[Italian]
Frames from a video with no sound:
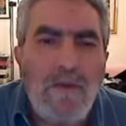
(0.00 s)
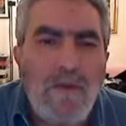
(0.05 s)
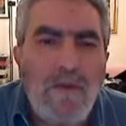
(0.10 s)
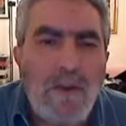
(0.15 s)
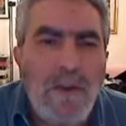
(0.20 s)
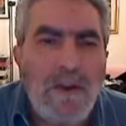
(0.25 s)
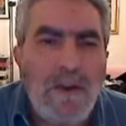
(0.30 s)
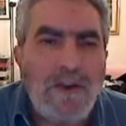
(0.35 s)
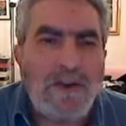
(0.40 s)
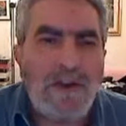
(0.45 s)

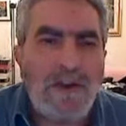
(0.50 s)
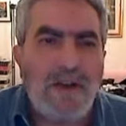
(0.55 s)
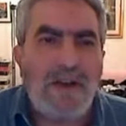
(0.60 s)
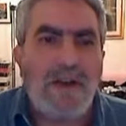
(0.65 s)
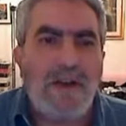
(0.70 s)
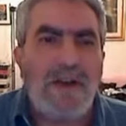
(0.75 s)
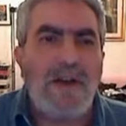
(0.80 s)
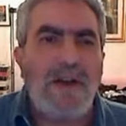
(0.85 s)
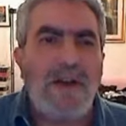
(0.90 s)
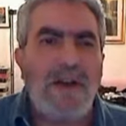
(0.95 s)

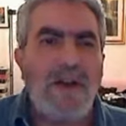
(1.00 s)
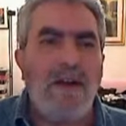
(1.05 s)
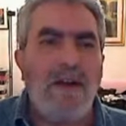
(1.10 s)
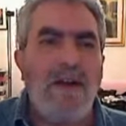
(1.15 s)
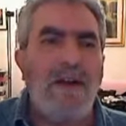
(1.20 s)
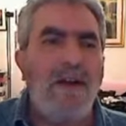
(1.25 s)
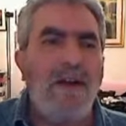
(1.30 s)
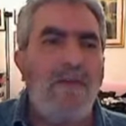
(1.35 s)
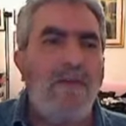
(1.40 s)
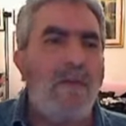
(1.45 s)

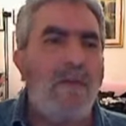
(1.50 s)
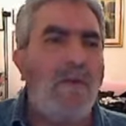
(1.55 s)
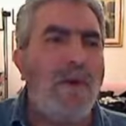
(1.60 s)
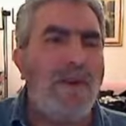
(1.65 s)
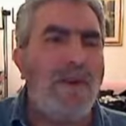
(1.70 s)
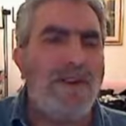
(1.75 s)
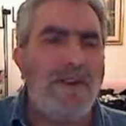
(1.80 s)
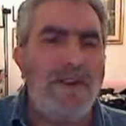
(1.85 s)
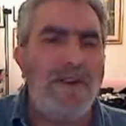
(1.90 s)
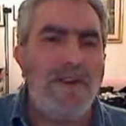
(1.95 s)
invece per
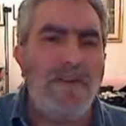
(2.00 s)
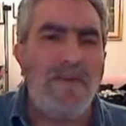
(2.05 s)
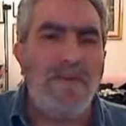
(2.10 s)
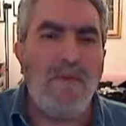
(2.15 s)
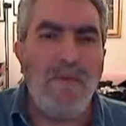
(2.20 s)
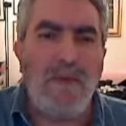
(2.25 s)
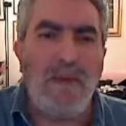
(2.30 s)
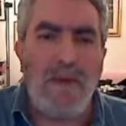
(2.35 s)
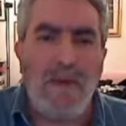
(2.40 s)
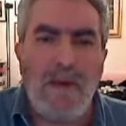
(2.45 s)
qualsiasi
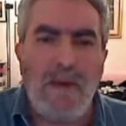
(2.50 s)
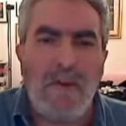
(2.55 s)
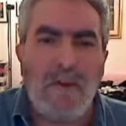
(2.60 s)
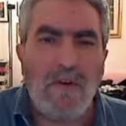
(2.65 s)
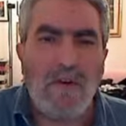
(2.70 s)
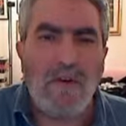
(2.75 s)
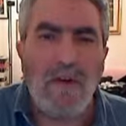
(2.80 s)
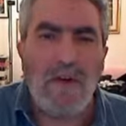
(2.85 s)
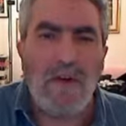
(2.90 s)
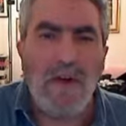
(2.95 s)

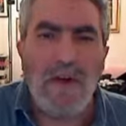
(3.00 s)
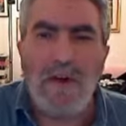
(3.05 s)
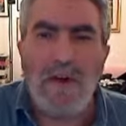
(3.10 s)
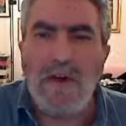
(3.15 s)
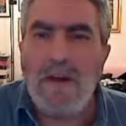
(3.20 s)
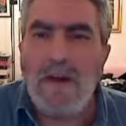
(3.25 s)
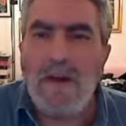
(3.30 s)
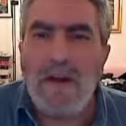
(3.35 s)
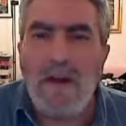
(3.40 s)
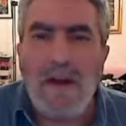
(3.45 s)
motivo
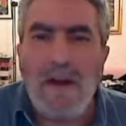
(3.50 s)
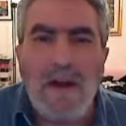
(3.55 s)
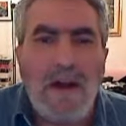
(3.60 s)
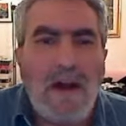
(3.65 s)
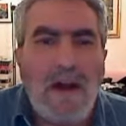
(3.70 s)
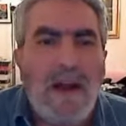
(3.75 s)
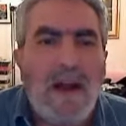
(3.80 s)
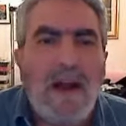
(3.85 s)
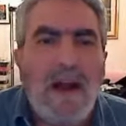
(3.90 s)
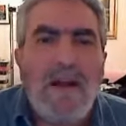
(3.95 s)

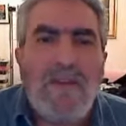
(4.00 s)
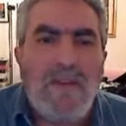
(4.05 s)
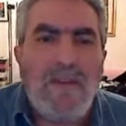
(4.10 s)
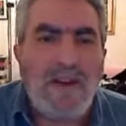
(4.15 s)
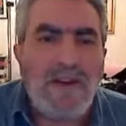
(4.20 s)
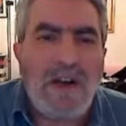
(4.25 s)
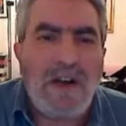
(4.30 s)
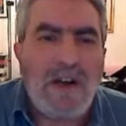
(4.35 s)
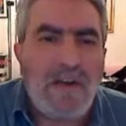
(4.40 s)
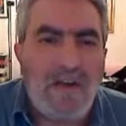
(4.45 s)

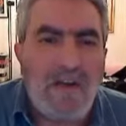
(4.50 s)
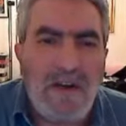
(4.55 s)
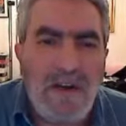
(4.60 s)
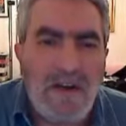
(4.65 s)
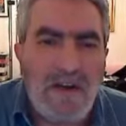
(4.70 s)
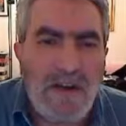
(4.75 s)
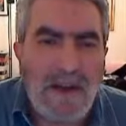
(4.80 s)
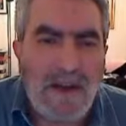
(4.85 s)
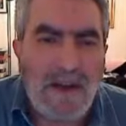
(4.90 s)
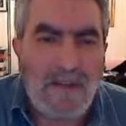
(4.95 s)
invece alla fine
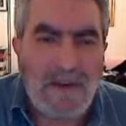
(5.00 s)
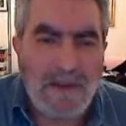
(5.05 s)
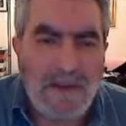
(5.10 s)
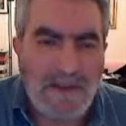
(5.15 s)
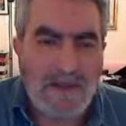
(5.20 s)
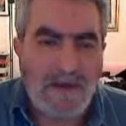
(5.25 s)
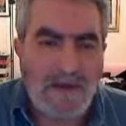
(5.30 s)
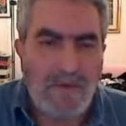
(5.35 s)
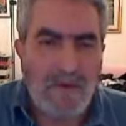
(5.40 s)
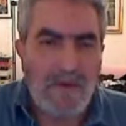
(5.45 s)
venga
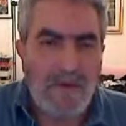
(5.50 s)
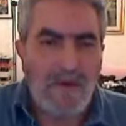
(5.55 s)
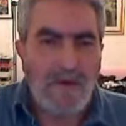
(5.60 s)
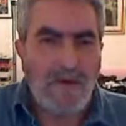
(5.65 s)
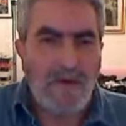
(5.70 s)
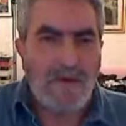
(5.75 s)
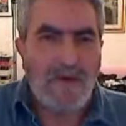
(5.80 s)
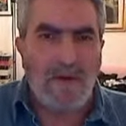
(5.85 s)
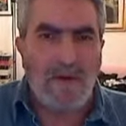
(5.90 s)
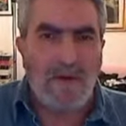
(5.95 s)

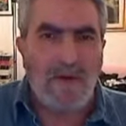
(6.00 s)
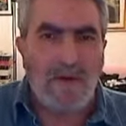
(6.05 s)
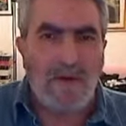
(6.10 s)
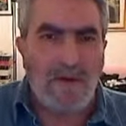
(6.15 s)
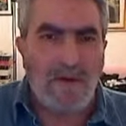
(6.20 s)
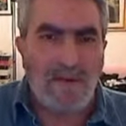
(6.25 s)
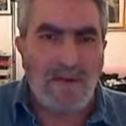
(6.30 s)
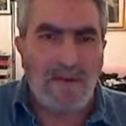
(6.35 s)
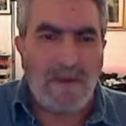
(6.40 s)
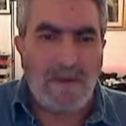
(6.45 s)
perseguito,
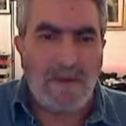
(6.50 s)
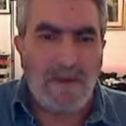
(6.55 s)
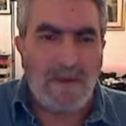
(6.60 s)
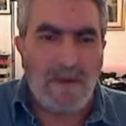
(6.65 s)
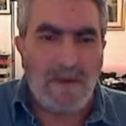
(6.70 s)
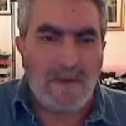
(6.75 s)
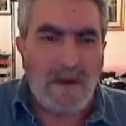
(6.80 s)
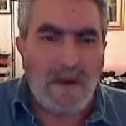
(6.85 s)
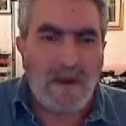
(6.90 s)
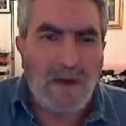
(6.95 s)

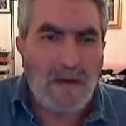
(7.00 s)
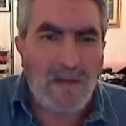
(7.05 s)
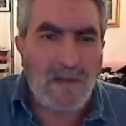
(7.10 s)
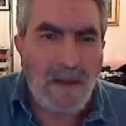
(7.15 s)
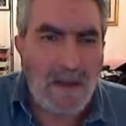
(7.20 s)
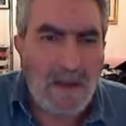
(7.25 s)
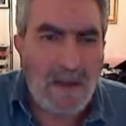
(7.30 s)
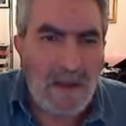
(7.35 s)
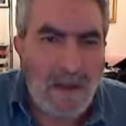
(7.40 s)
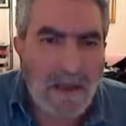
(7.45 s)
perseguito
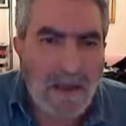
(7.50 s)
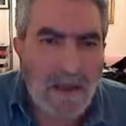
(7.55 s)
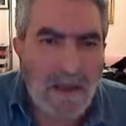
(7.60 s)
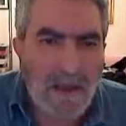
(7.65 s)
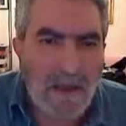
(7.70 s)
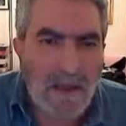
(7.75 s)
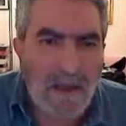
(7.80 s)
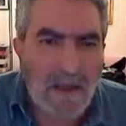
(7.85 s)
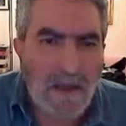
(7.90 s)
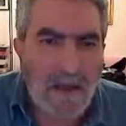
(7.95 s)
penalmente.
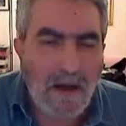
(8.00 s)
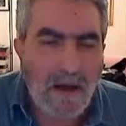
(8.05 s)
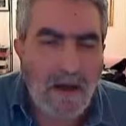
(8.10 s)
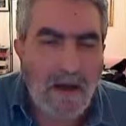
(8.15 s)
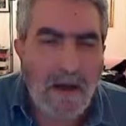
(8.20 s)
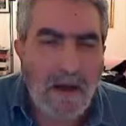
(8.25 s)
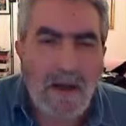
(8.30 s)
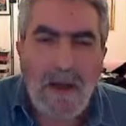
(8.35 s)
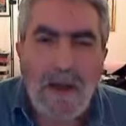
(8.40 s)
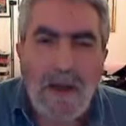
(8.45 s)

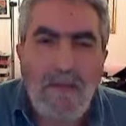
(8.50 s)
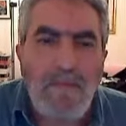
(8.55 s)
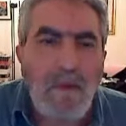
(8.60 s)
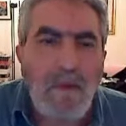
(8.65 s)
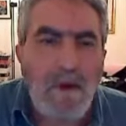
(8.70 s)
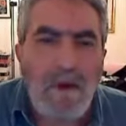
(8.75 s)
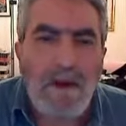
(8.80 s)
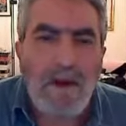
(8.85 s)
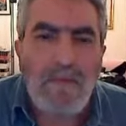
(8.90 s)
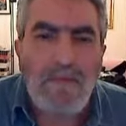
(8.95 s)
E
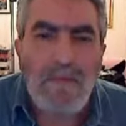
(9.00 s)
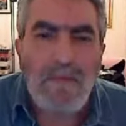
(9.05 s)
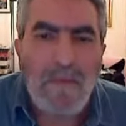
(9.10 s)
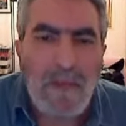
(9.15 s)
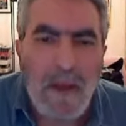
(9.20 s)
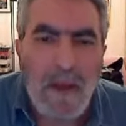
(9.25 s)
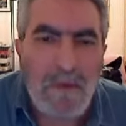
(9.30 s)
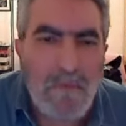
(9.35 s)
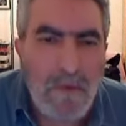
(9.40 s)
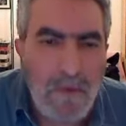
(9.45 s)
poi
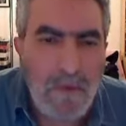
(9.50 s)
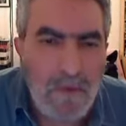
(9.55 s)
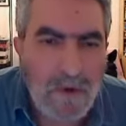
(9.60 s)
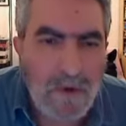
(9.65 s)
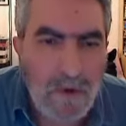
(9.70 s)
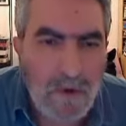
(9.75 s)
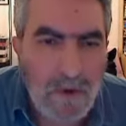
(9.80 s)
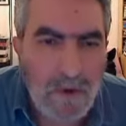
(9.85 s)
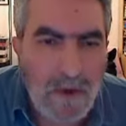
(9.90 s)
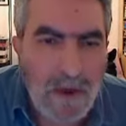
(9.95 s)

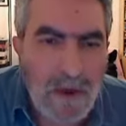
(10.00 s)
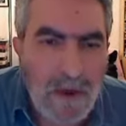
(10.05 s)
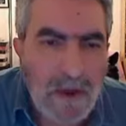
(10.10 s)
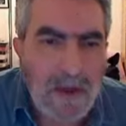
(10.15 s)
appunto